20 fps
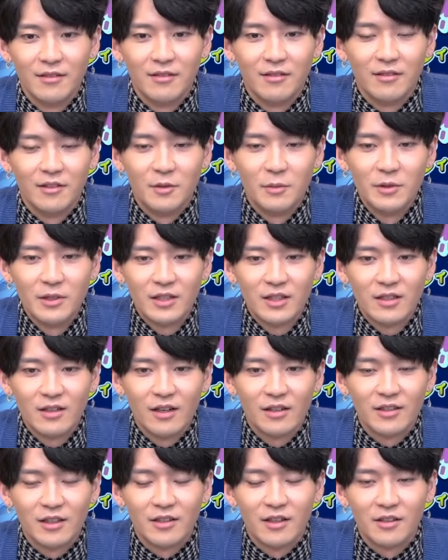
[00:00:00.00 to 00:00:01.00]
いびき
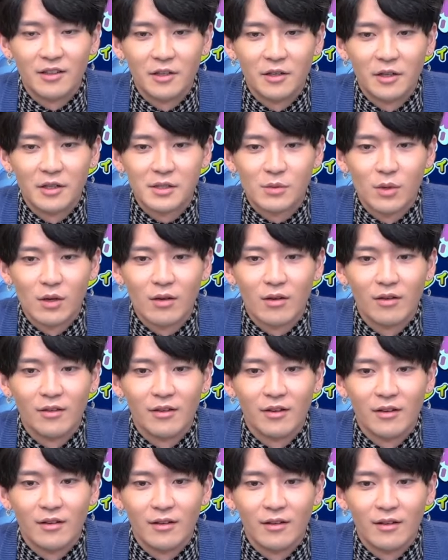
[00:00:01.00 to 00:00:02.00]
かいて寝てるやつわかん
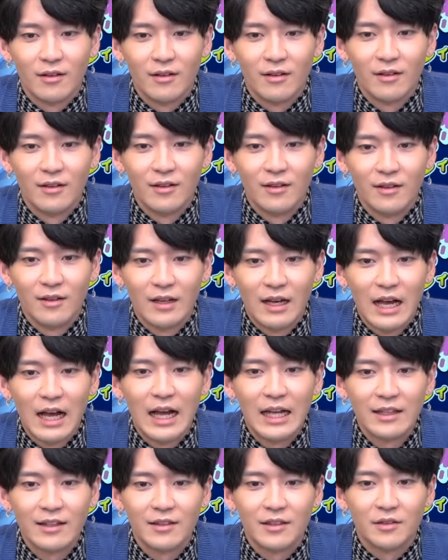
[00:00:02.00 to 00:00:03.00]
ねえなあ
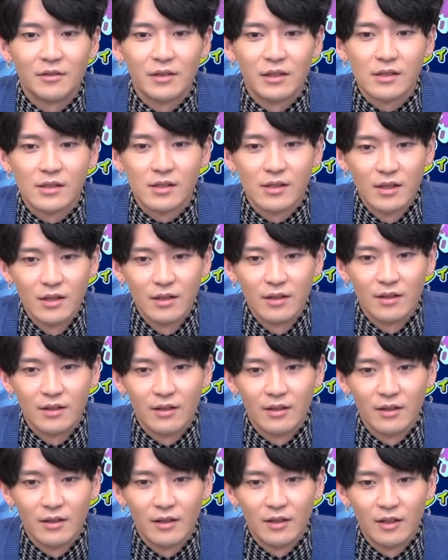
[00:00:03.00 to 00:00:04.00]
はっていうやつね
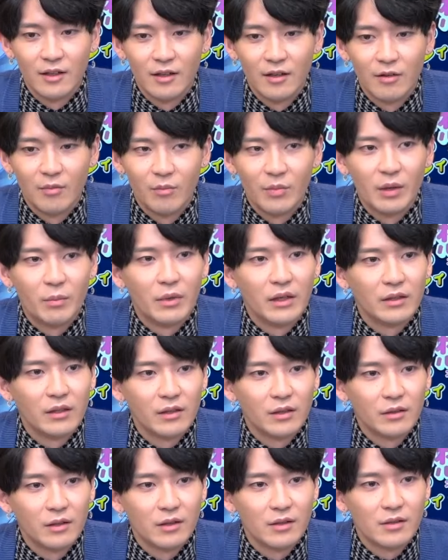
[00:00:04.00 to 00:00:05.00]
バンバン
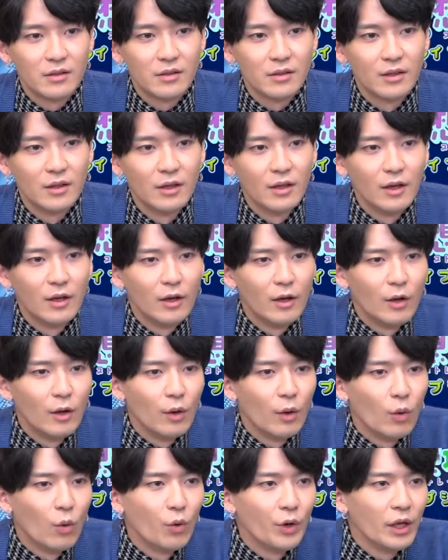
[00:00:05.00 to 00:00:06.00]
叩くです
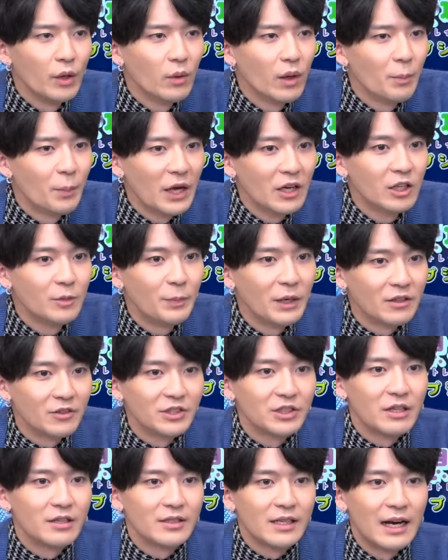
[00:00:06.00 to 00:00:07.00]
俺はパクパク
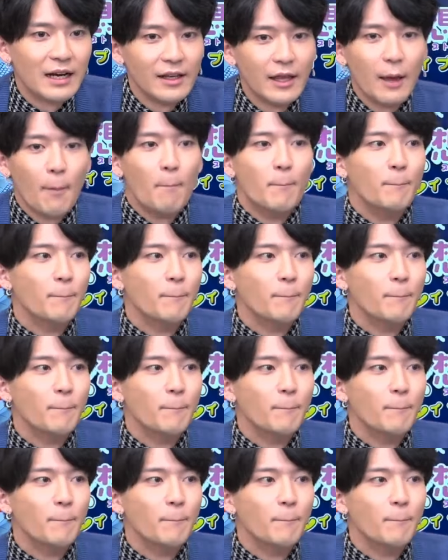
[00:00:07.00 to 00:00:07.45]
してるやつあれね